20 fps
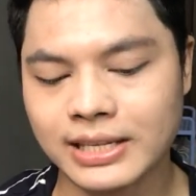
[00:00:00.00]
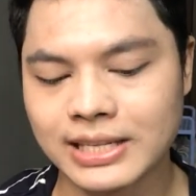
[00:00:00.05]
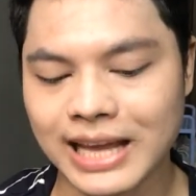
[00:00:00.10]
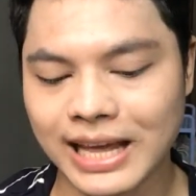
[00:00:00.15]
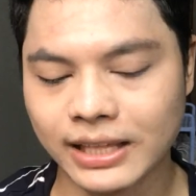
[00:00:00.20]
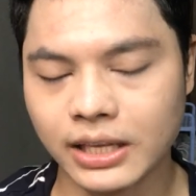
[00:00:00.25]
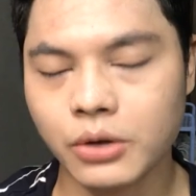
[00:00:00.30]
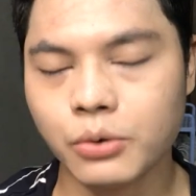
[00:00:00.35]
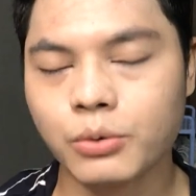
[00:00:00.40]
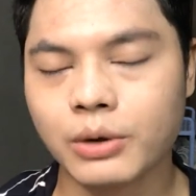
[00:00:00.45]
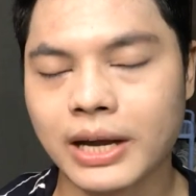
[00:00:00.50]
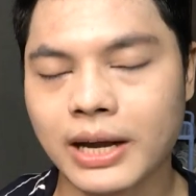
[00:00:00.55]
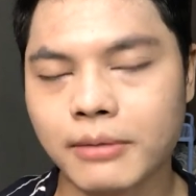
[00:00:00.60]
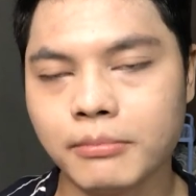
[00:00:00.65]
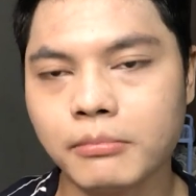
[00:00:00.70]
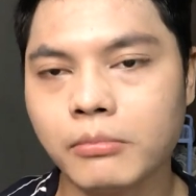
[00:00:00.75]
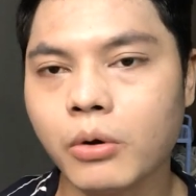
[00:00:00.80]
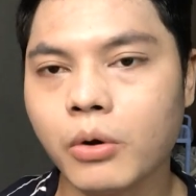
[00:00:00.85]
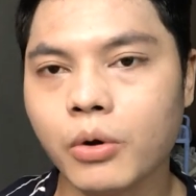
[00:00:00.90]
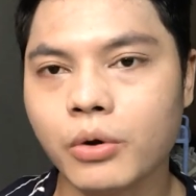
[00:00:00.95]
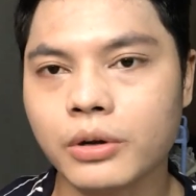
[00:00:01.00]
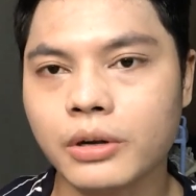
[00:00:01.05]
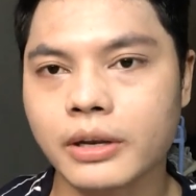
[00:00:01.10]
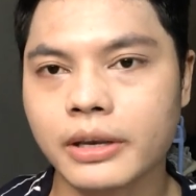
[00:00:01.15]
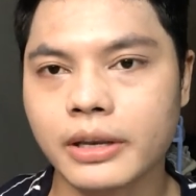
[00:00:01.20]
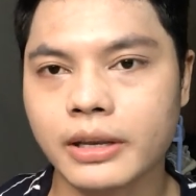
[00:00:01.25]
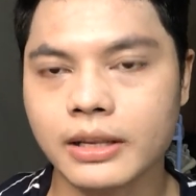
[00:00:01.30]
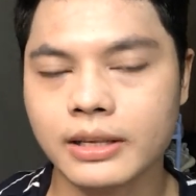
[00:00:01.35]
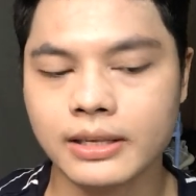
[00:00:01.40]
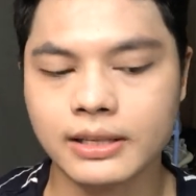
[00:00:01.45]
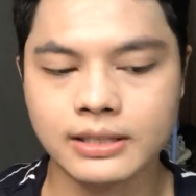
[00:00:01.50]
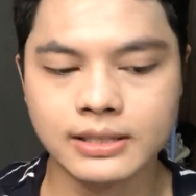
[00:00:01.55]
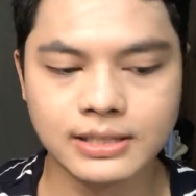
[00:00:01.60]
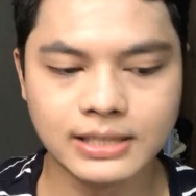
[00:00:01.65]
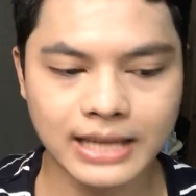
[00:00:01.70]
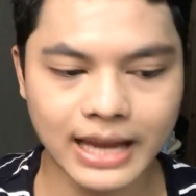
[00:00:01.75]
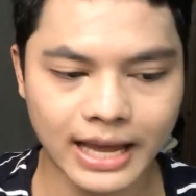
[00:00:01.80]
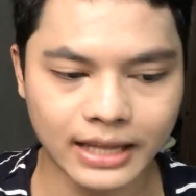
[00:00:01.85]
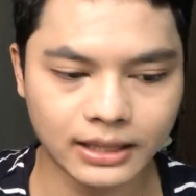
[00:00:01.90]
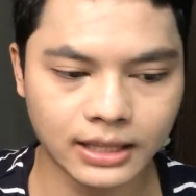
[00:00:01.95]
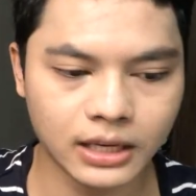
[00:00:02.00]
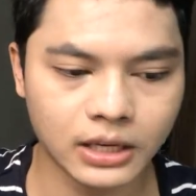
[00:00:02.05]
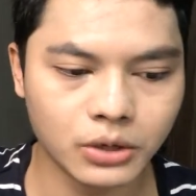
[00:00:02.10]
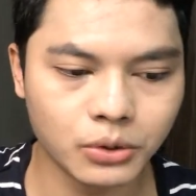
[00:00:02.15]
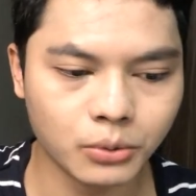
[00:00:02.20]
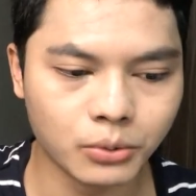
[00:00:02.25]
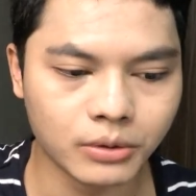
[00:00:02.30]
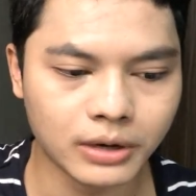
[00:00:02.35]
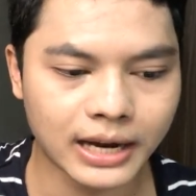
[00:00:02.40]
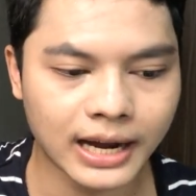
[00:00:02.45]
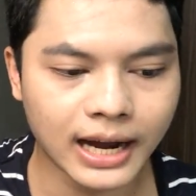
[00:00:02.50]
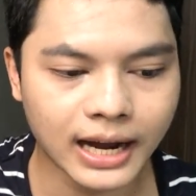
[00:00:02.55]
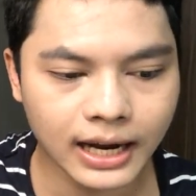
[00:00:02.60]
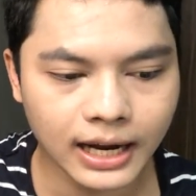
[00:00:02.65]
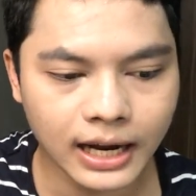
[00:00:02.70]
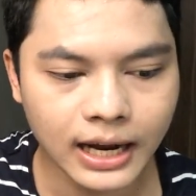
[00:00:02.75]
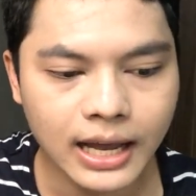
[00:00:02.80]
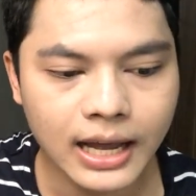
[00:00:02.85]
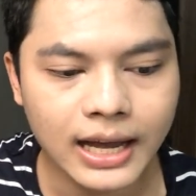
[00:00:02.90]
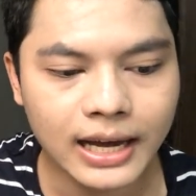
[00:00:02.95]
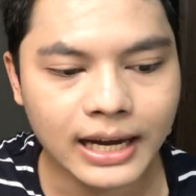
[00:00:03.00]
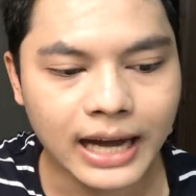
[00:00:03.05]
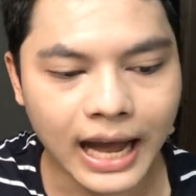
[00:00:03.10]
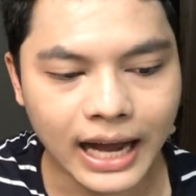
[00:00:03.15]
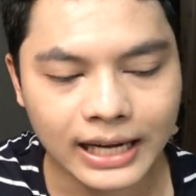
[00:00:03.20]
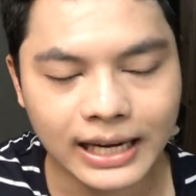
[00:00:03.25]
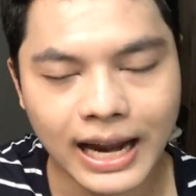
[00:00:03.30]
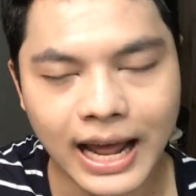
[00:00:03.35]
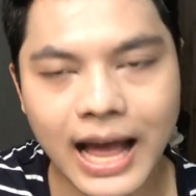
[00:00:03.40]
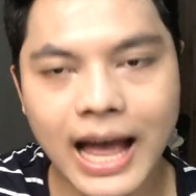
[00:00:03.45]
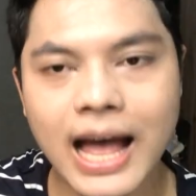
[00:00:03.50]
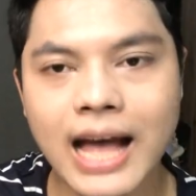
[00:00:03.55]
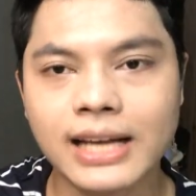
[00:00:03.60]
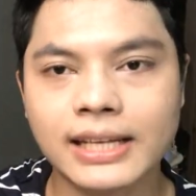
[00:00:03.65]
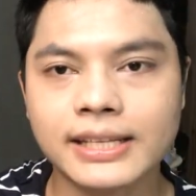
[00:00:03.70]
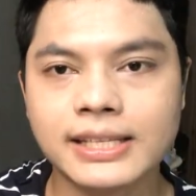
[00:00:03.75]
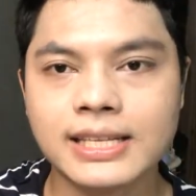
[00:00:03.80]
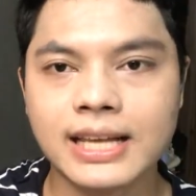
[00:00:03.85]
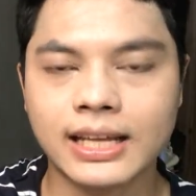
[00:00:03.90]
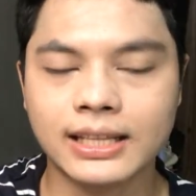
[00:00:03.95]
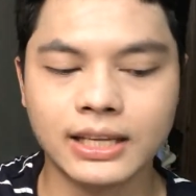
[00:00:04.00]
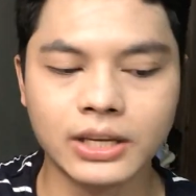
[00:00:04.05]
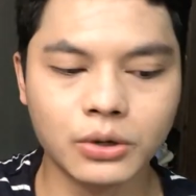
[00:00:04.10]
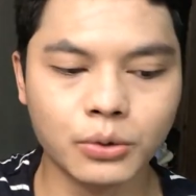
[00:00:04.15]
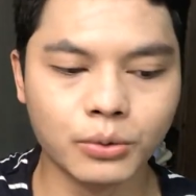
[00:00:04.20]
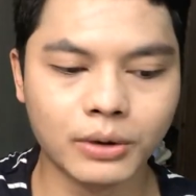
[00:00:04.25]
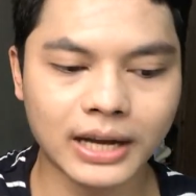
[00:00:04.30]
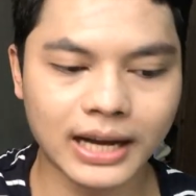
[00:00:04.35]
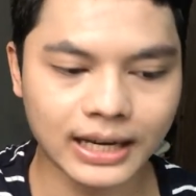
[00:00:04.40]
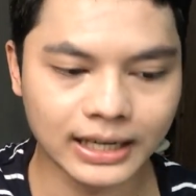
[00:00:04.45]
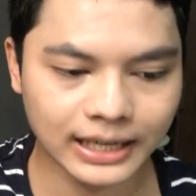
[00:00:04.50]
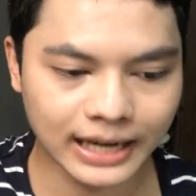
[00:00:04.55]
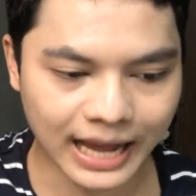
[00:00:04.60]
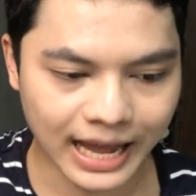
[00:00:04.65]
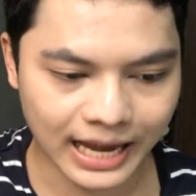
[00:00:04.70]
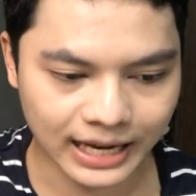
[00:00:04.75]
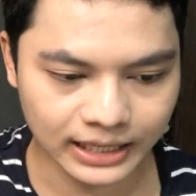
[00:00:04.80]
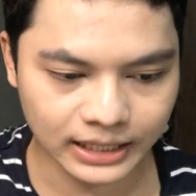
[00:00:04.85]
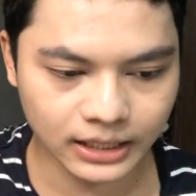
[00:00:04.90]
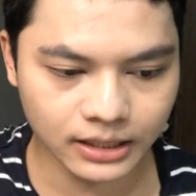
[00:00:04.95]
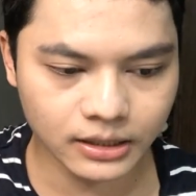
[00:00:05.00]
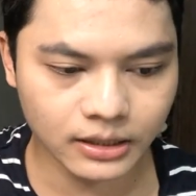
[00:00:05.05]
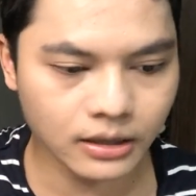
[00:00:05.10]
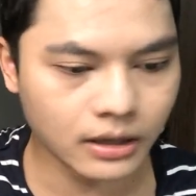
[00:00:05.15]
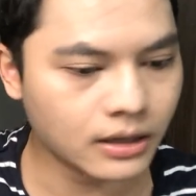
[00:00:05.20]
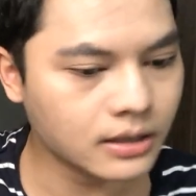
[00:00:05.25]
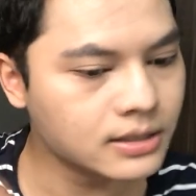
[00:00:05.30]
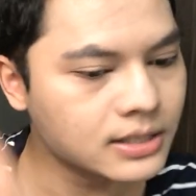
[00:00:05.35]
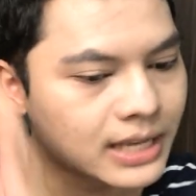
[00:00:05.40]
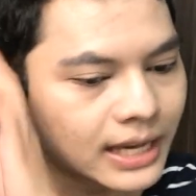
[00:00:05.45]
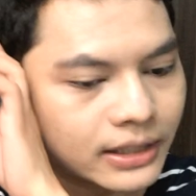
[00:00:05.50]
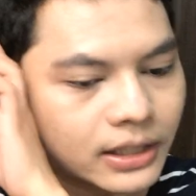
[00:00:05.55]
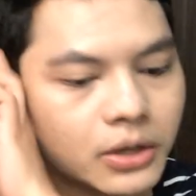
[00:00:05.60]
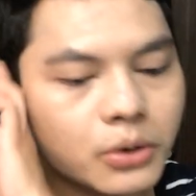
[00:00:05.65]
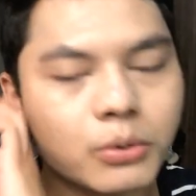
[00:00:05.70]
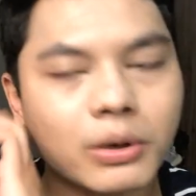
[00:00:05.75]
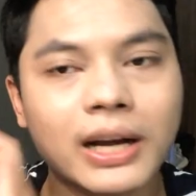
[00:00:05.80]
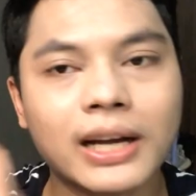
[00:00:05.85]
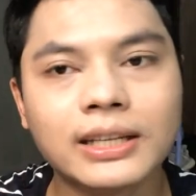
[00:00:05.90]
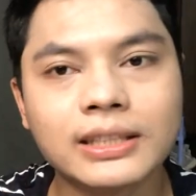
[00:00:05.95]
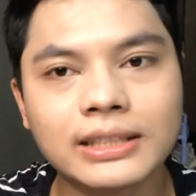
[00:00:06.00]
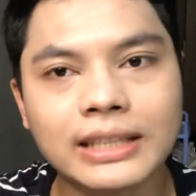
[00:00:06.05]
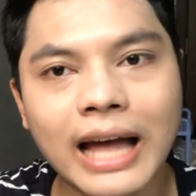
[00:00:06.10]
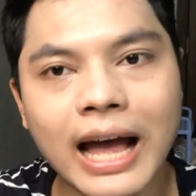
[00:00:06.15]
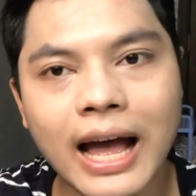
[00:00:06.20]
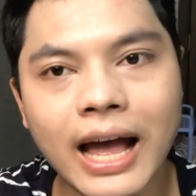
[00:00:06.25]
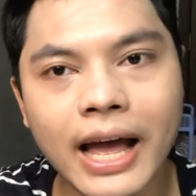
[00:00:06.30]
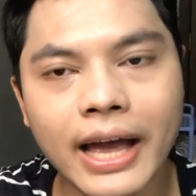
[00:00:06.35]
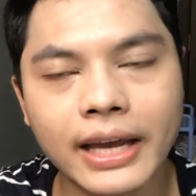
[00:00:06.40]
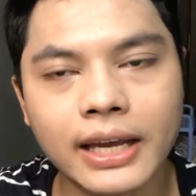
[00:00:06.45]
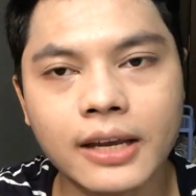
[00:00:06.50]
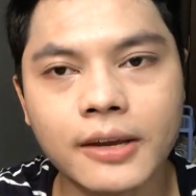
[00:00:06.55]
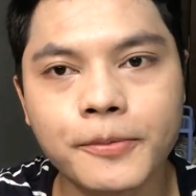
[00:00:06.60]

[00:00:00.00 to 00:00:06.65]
ศาสตร์ที่อยู่ข้างบนศาสตร์ที่อยู่ข้างข้างล่างศาสตร์ที่อยู่ข้างหลังศาสตร์ที่อยู่ข้างใต้